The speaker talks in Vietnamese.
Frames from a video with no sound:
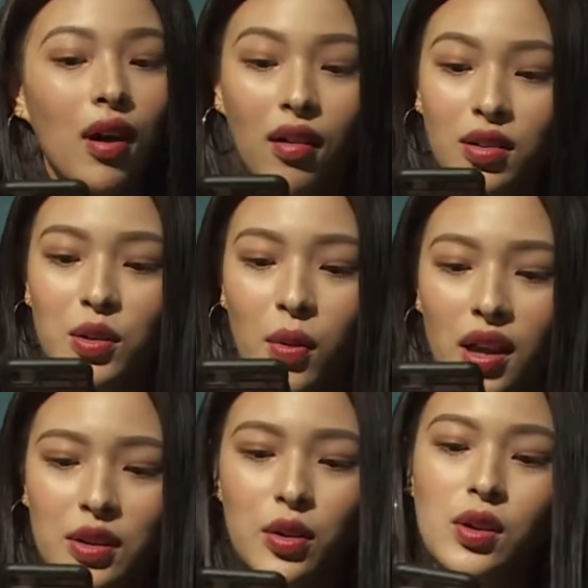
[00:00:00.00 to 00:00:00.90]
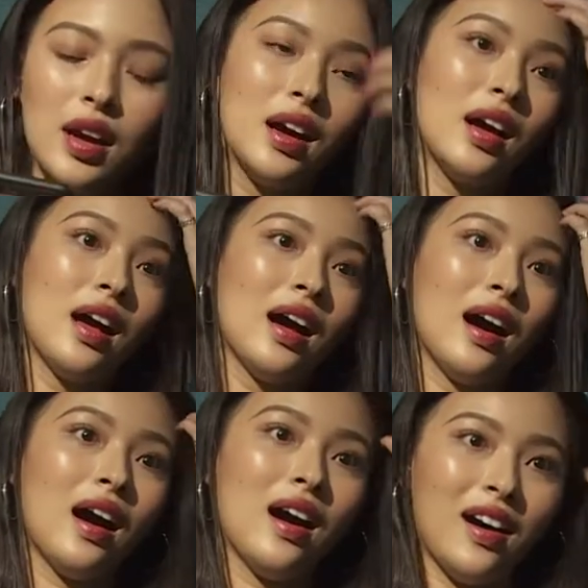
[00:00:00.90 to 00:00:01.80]
Ừ đúng rồi, kiểu như
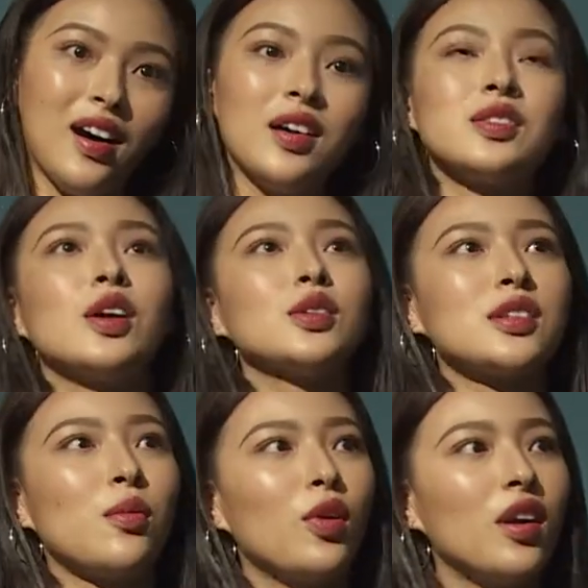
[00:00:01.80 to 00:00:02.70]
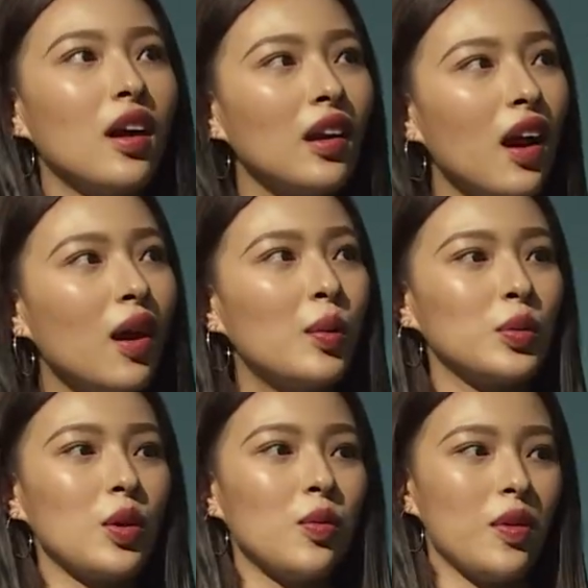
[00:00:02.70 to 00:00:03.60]
ờ rồi xong rồi lớn lớn
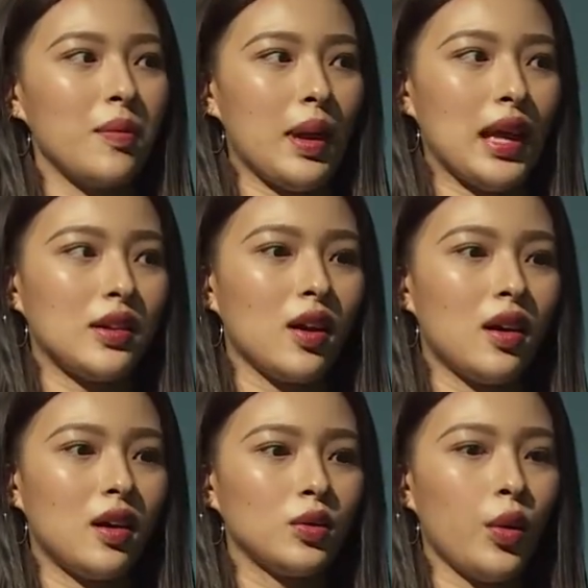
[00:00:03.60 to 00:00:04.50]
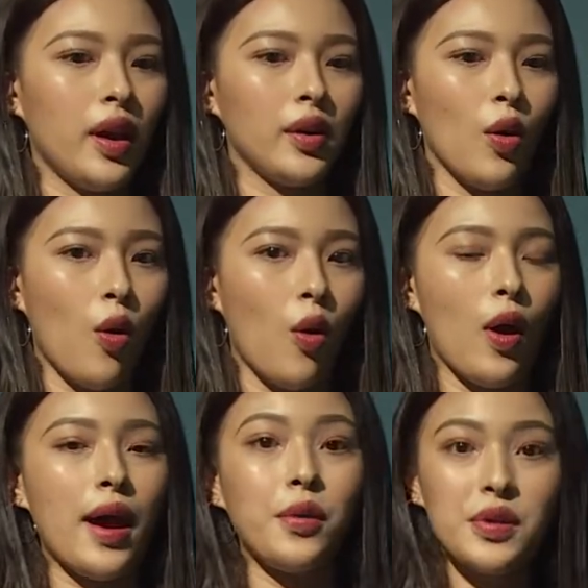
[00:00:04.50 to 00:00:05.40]
một chút rồi mẹ cho thuê đồ
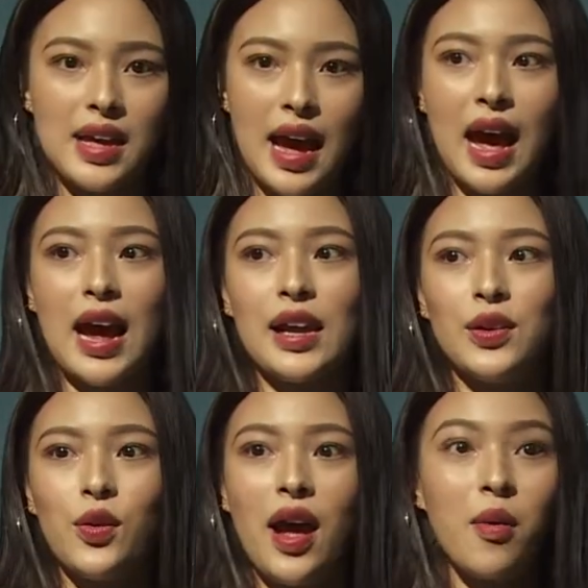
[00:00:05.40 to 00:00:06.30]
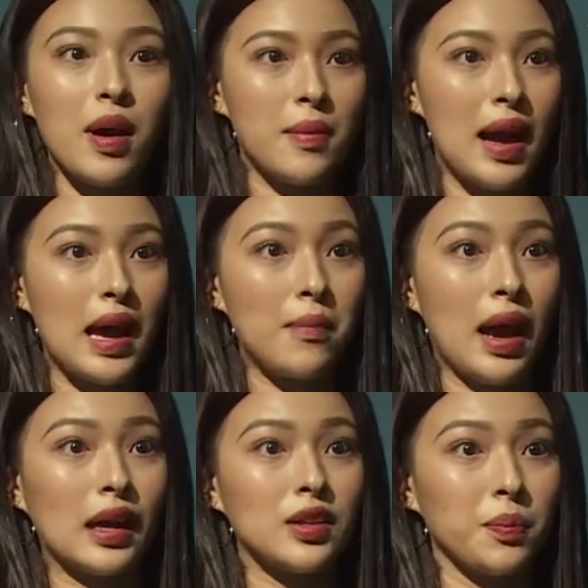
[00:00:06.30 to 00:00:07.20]
áo dài rồi áo bà ba
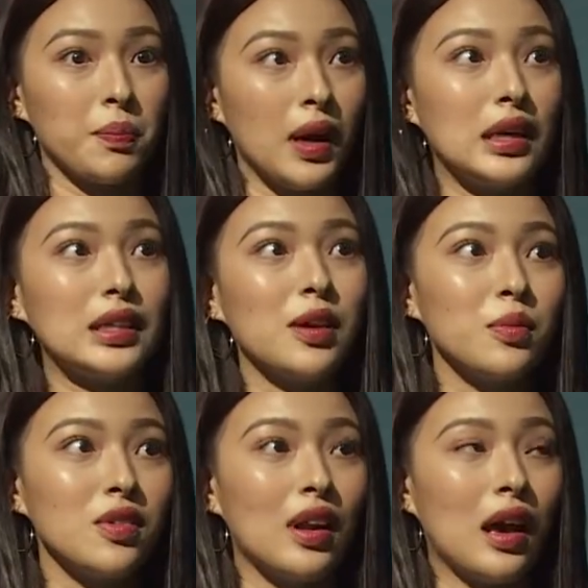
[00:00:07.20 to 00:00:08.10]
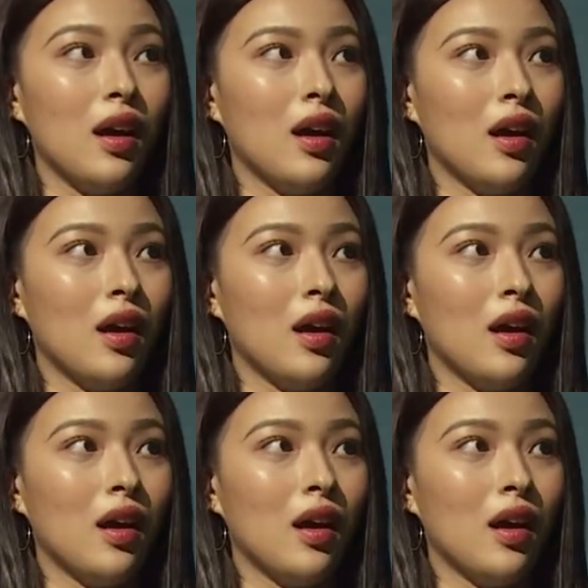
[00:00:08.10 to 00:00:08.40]
mặc chụp hình, giống như là